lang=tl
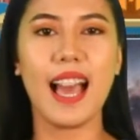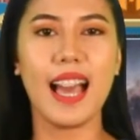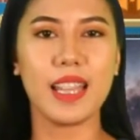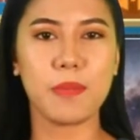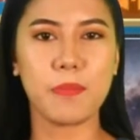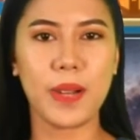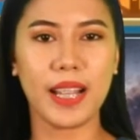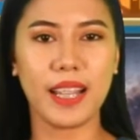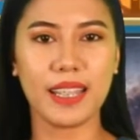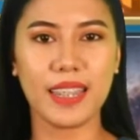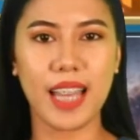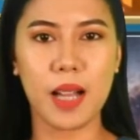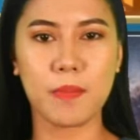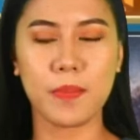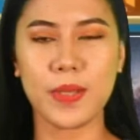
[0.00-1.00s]
At
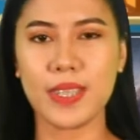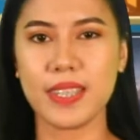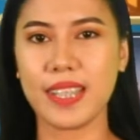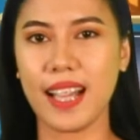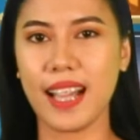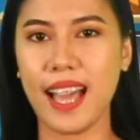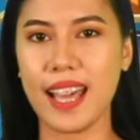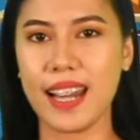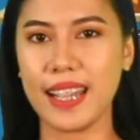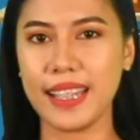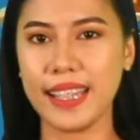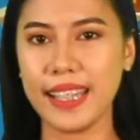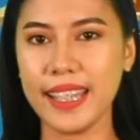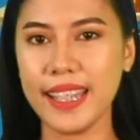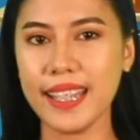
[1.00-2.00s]
pagkatapos ng
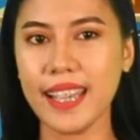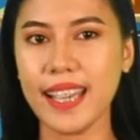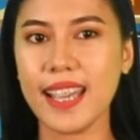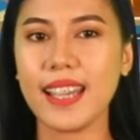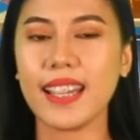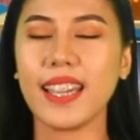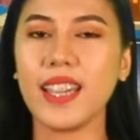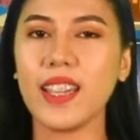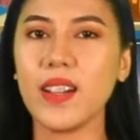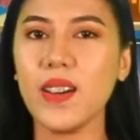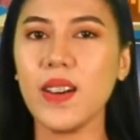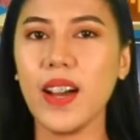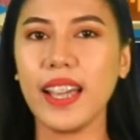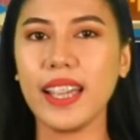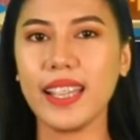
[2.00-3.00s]
aralin,
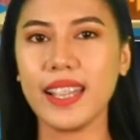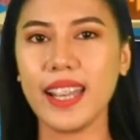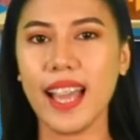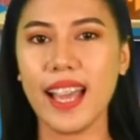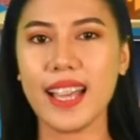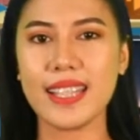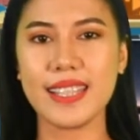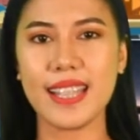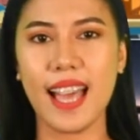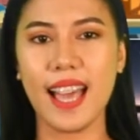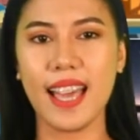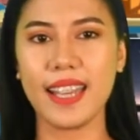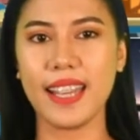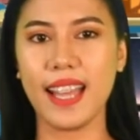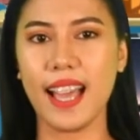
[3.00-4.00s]
kayo ay
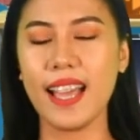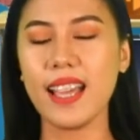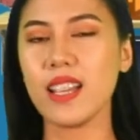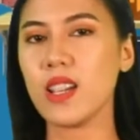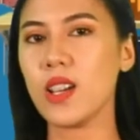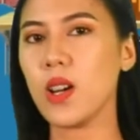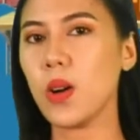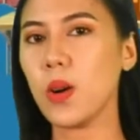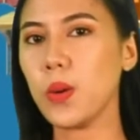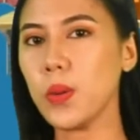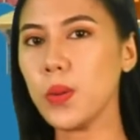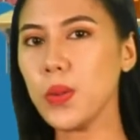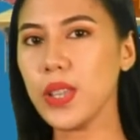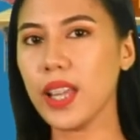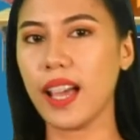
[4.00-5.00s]
inaasahan na
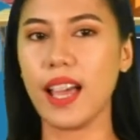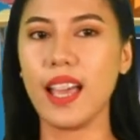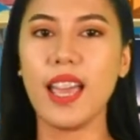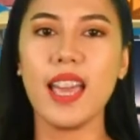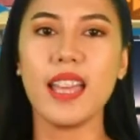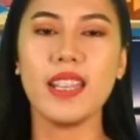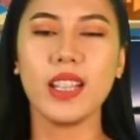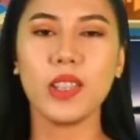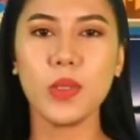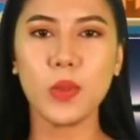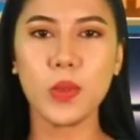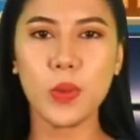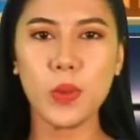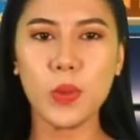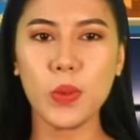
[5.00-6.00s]
Una,
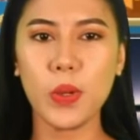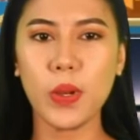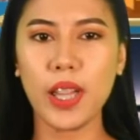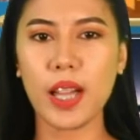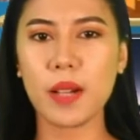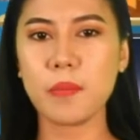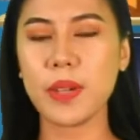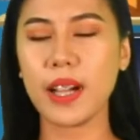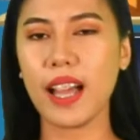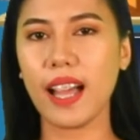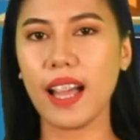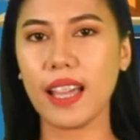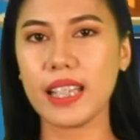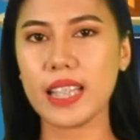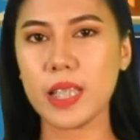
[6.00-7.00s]
natutukoy ang
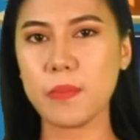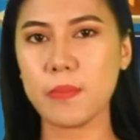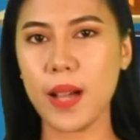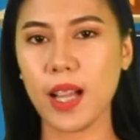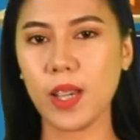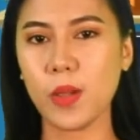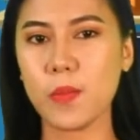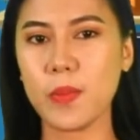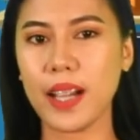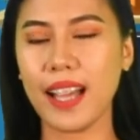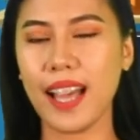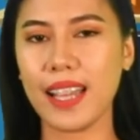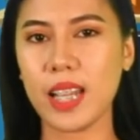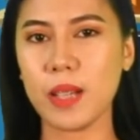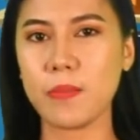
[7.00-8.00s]
mga kaisipang
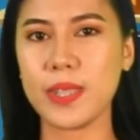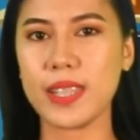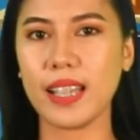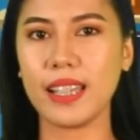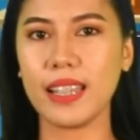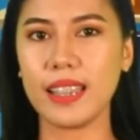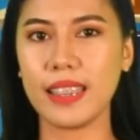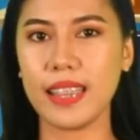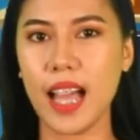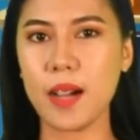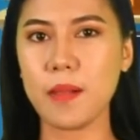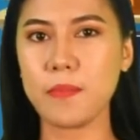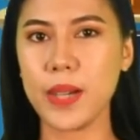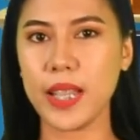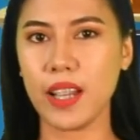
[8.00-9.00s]
lumaganap sa
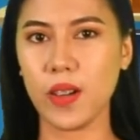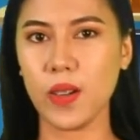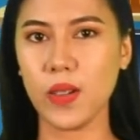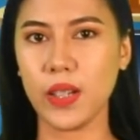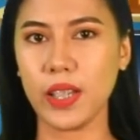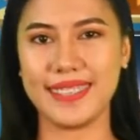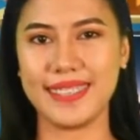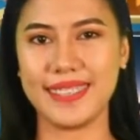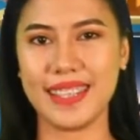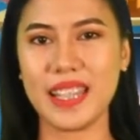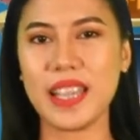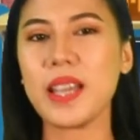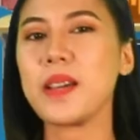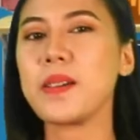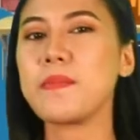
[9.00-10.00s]
gitnang panahon.
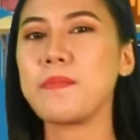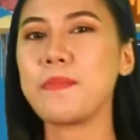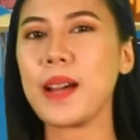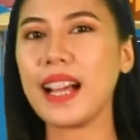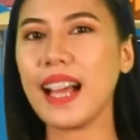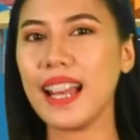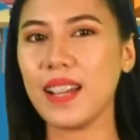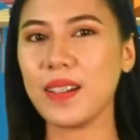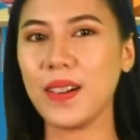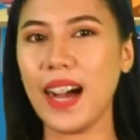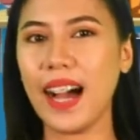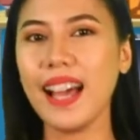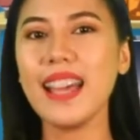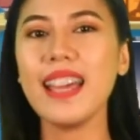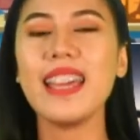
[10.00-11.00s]

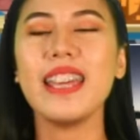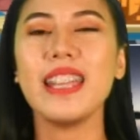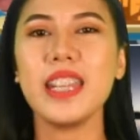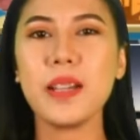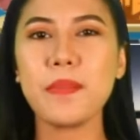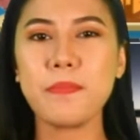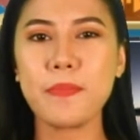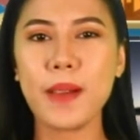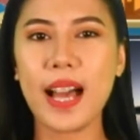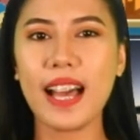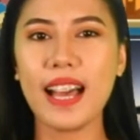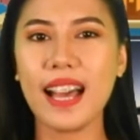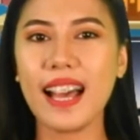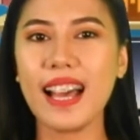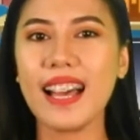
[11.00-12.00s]
Pangalawa,
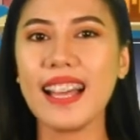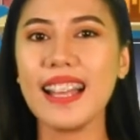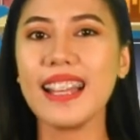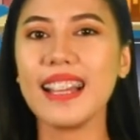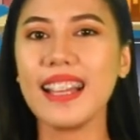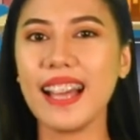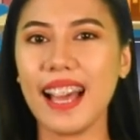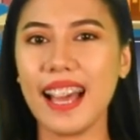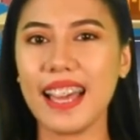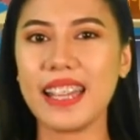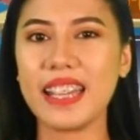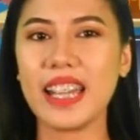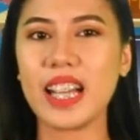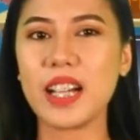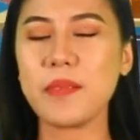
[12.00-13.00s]

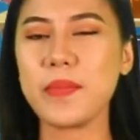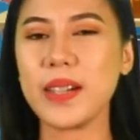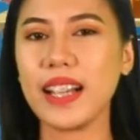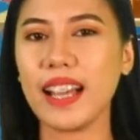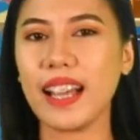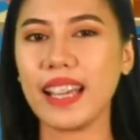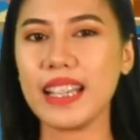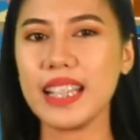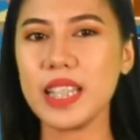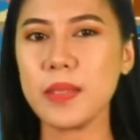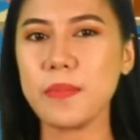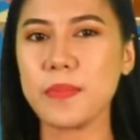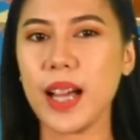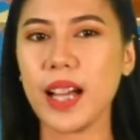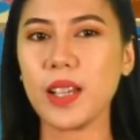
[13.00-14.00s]
napahahalagahan ang mga
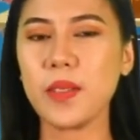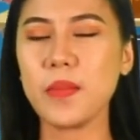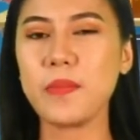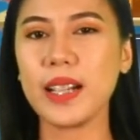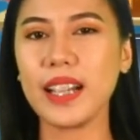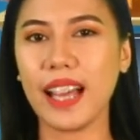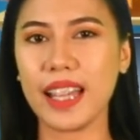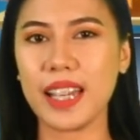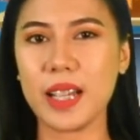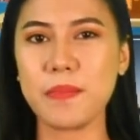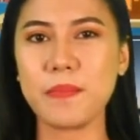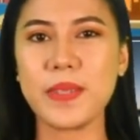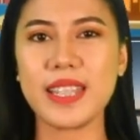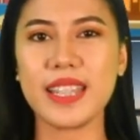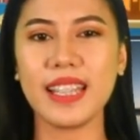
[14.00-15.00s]
kaisipang
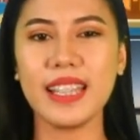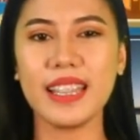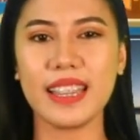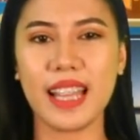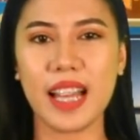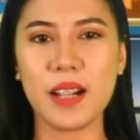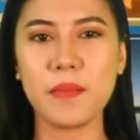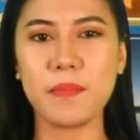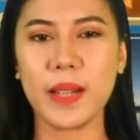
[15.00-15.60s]
lumaganap sa gitnang